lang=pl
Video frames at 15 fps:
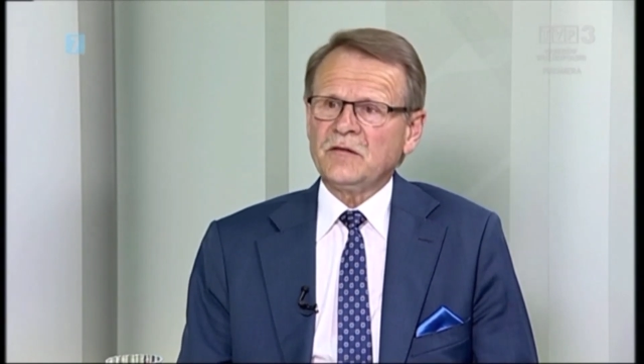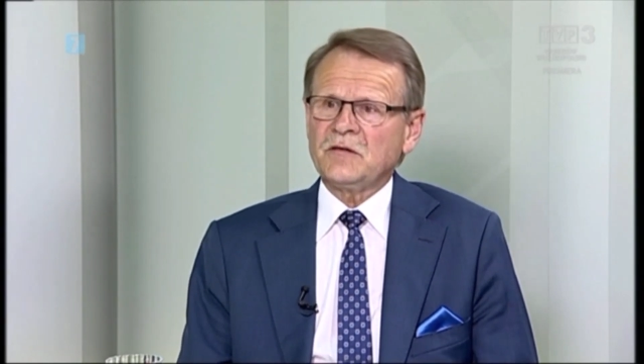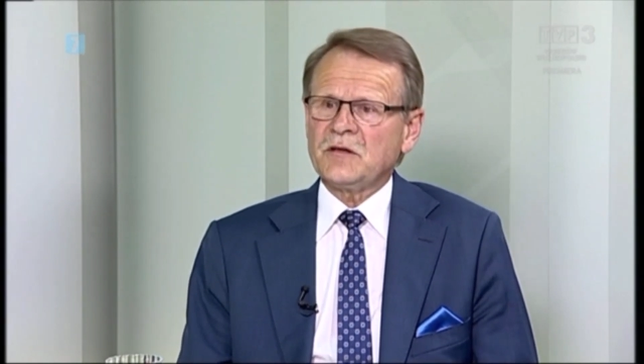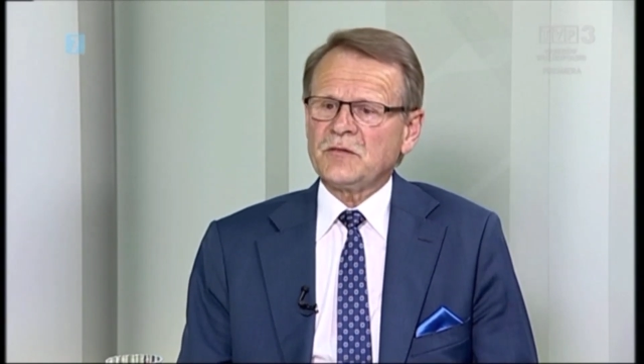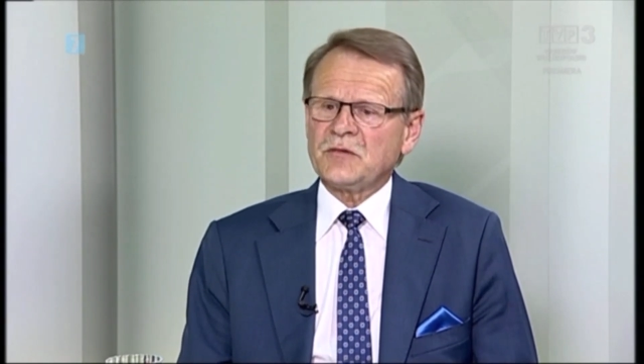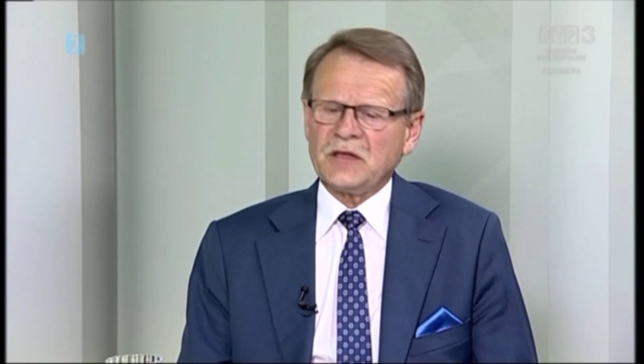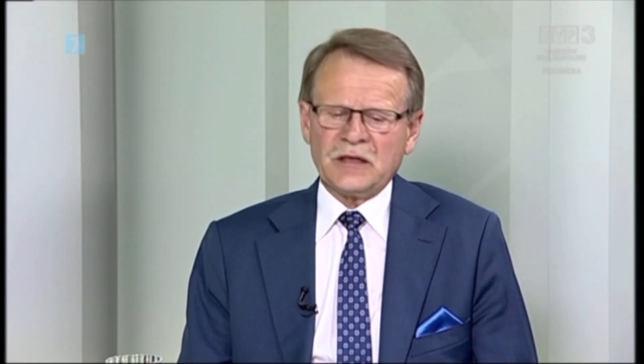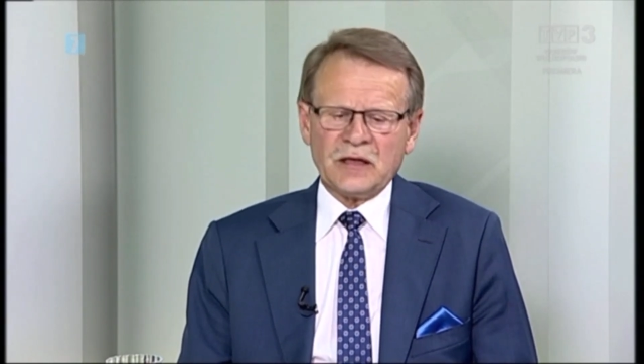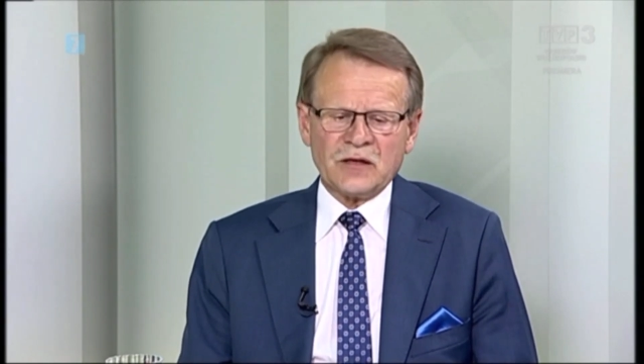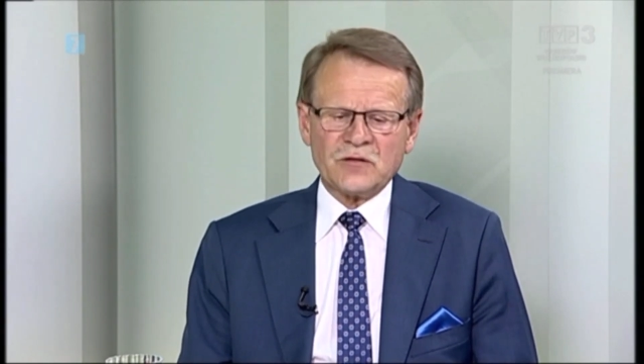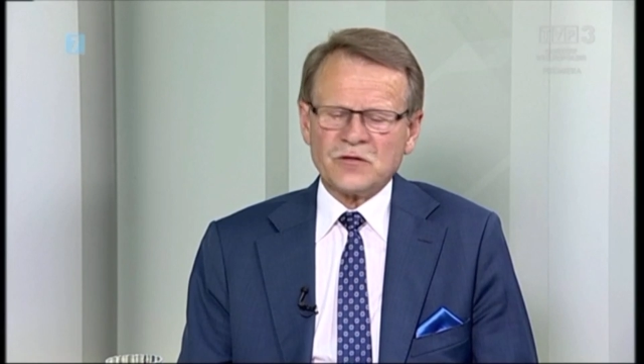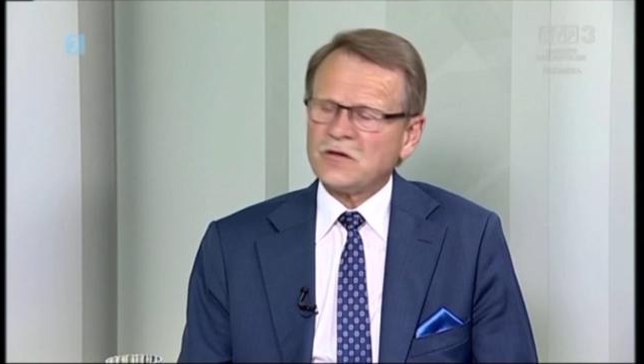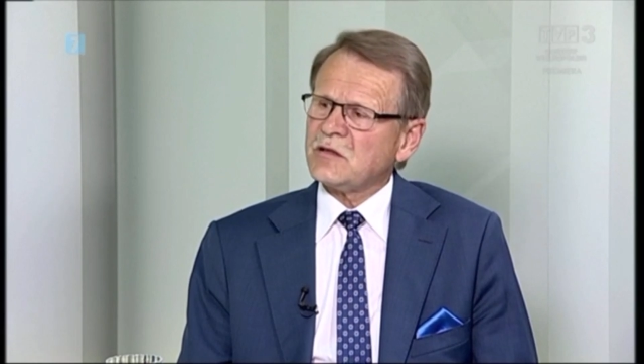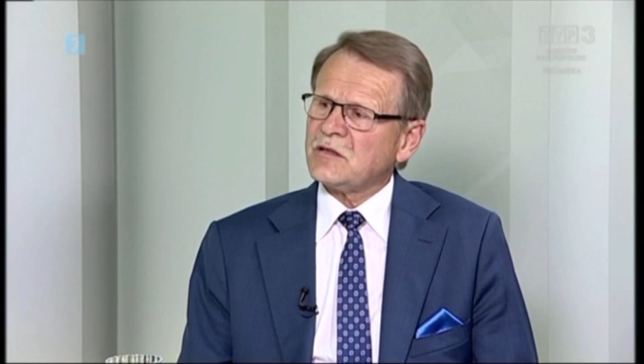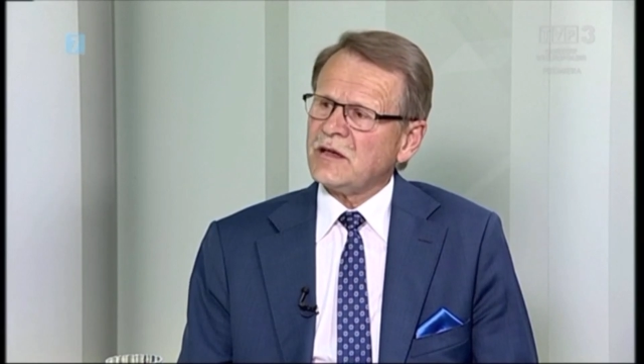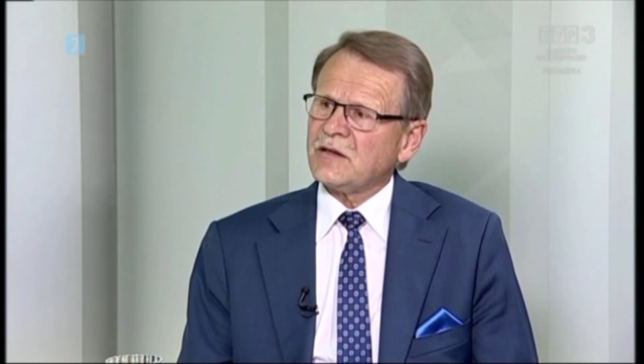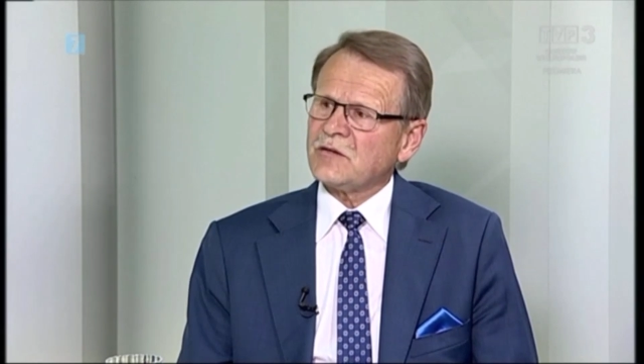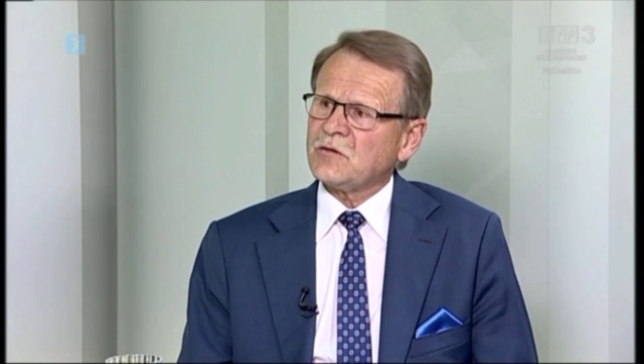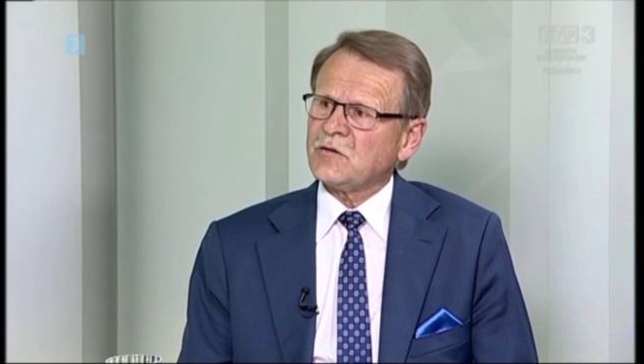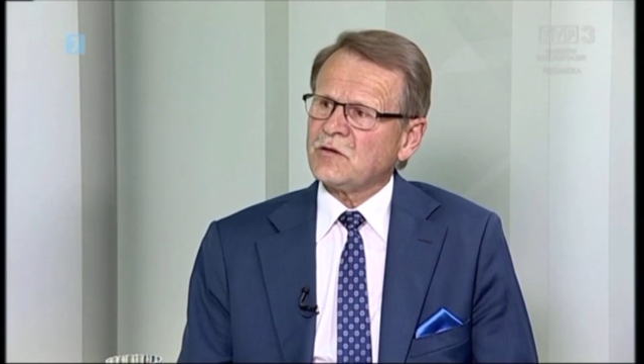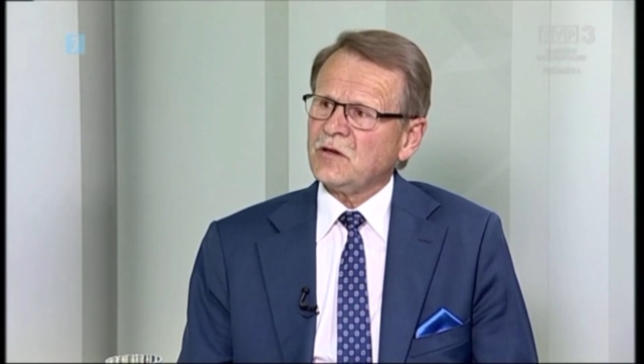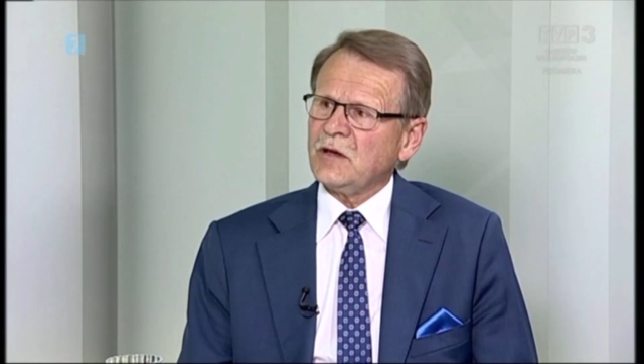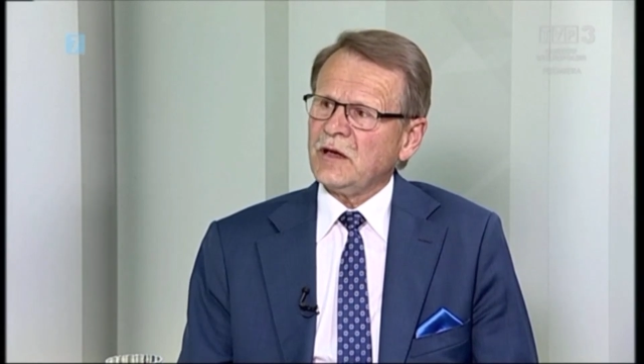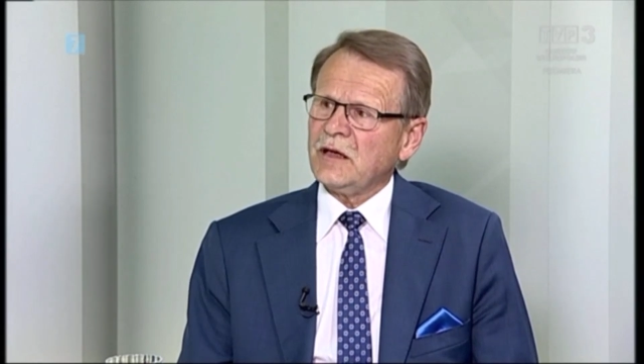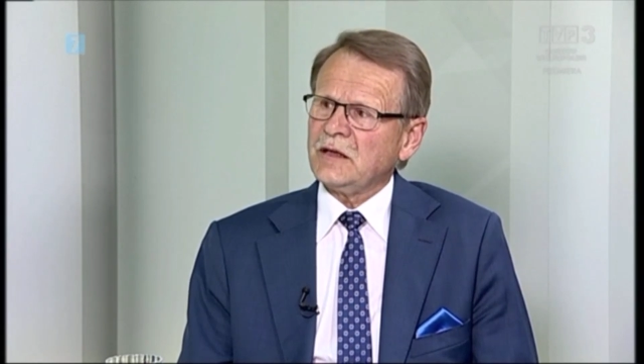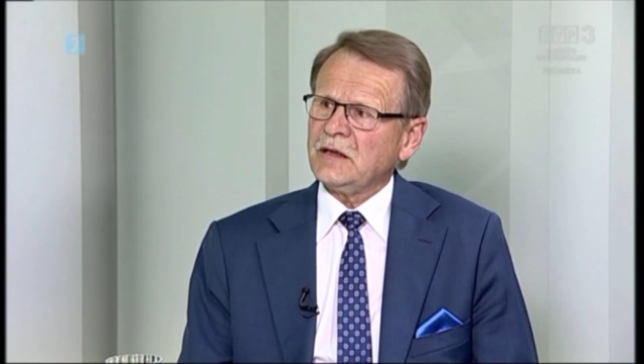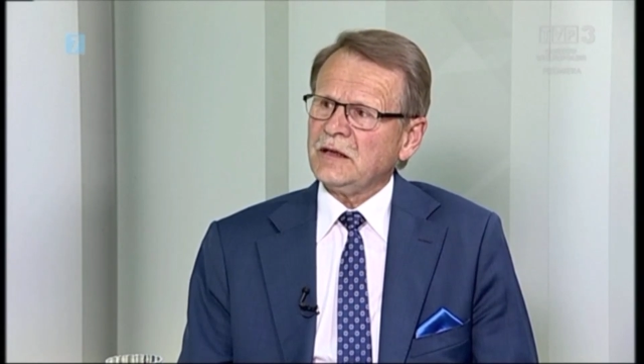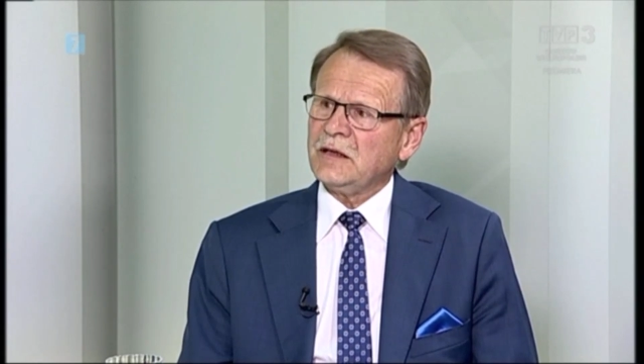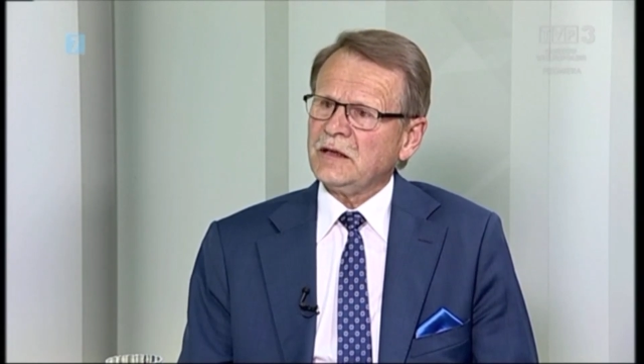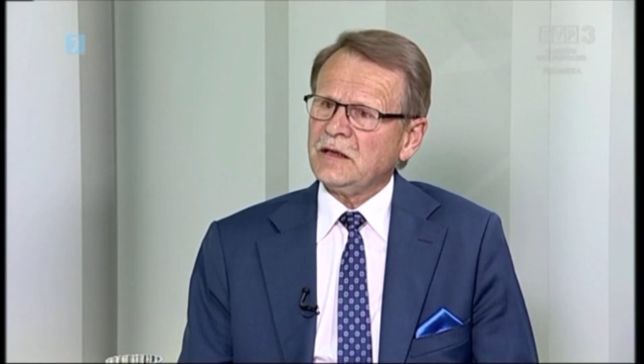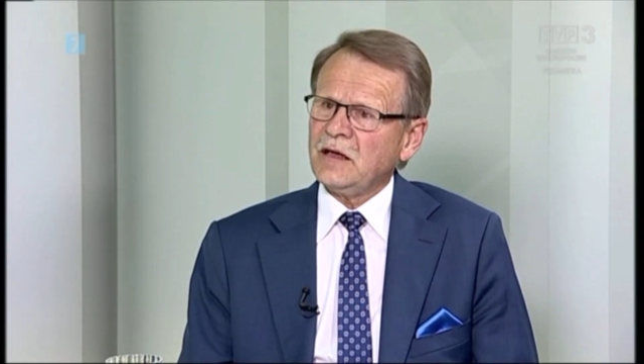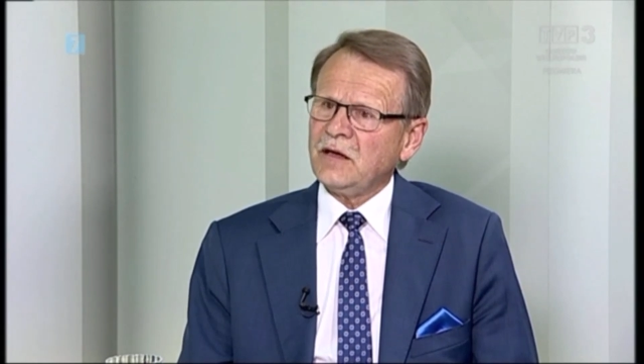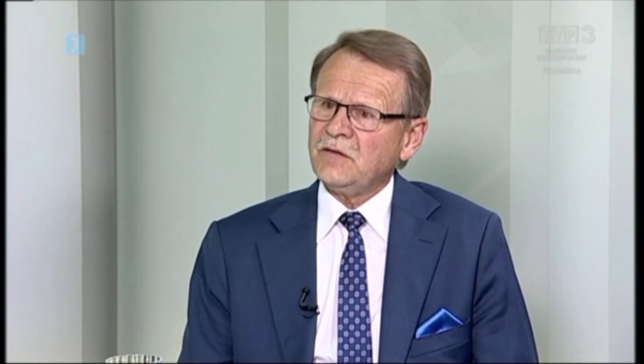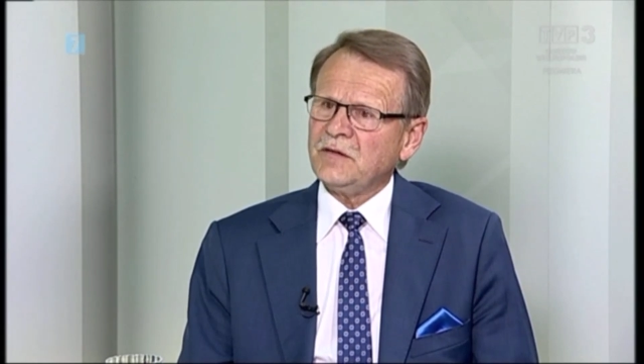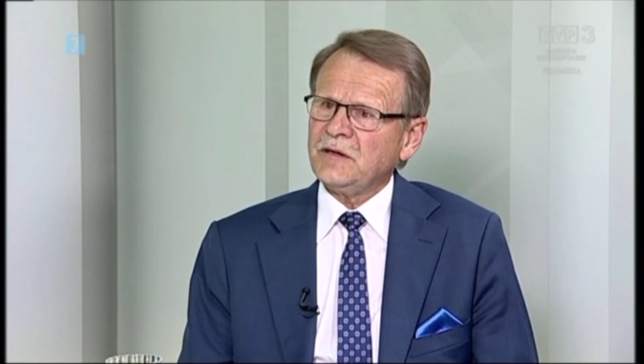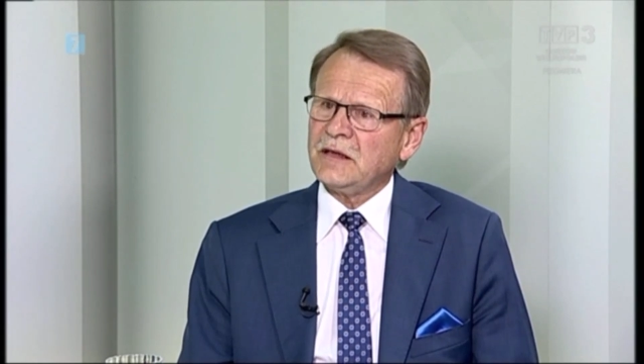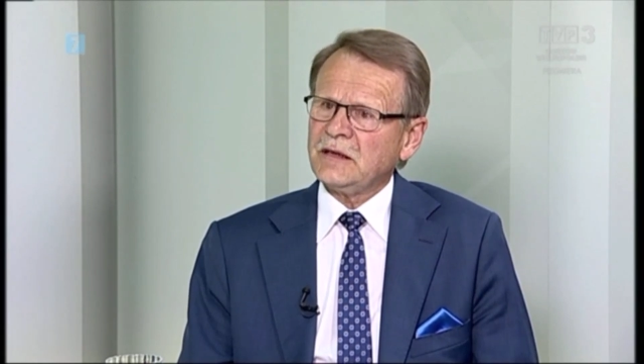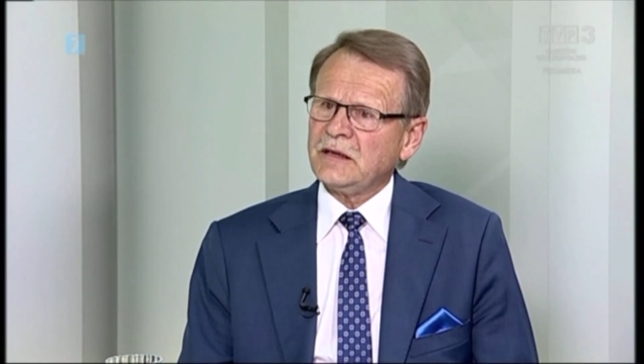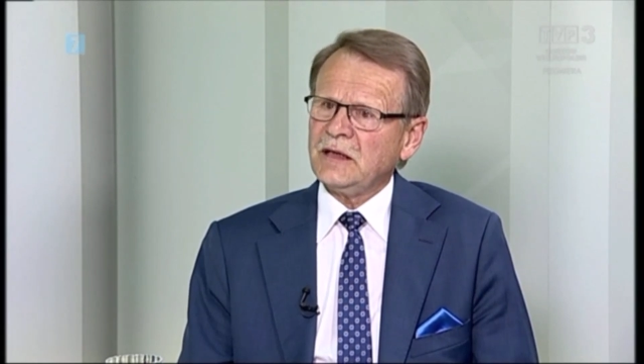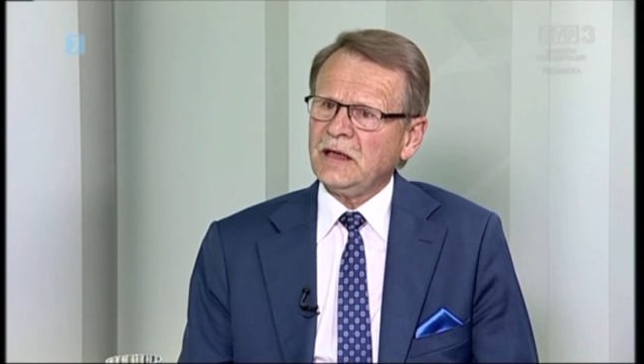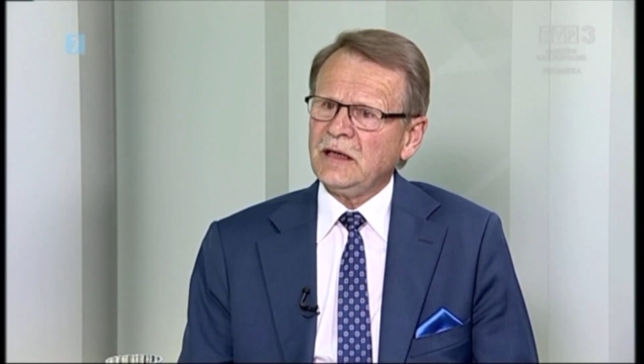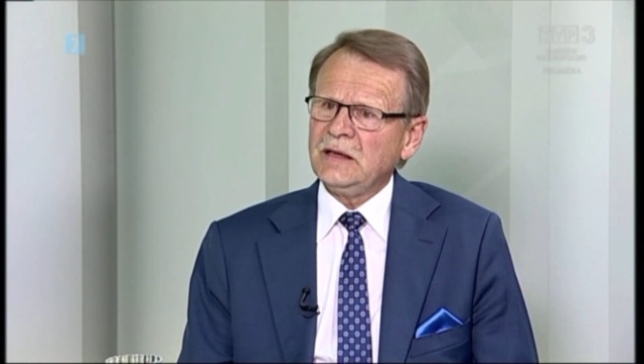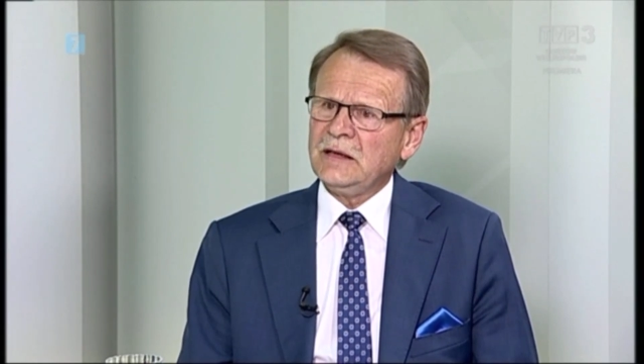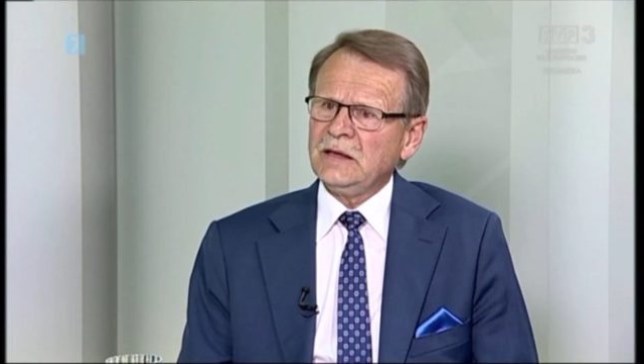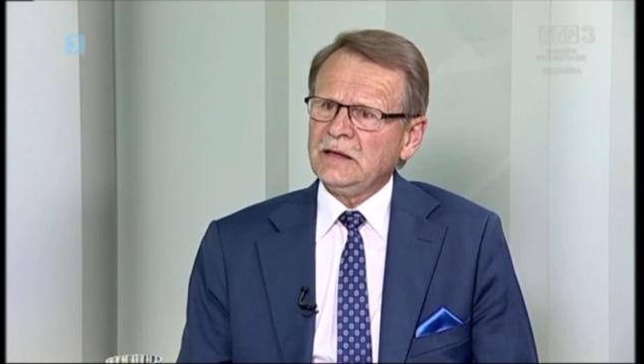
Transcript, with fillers: w tym przetargu została złożona jedna oferta